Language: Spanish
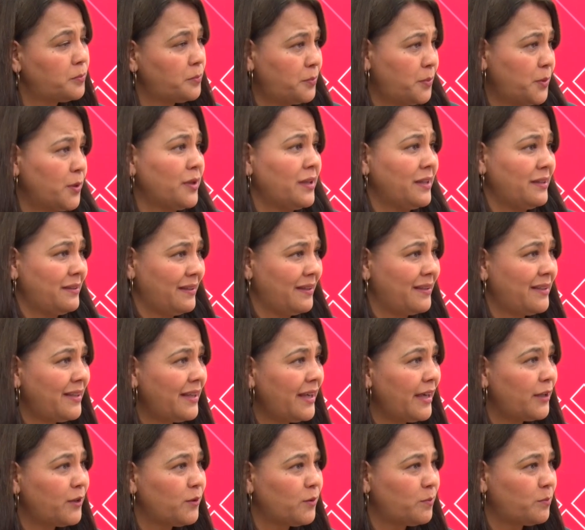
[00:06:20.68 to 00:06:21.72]
porque te
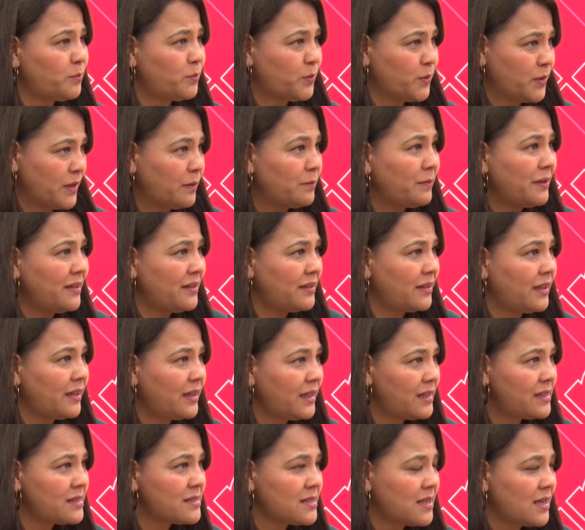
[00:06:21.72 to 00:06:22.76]
quiero, porque me eh,
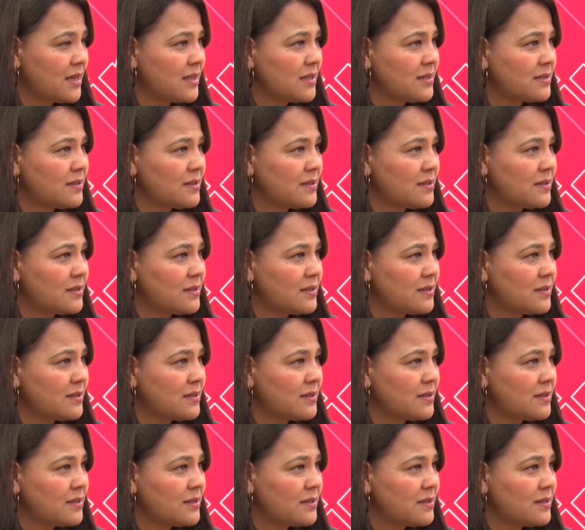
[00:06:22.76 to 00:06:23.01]
interesas.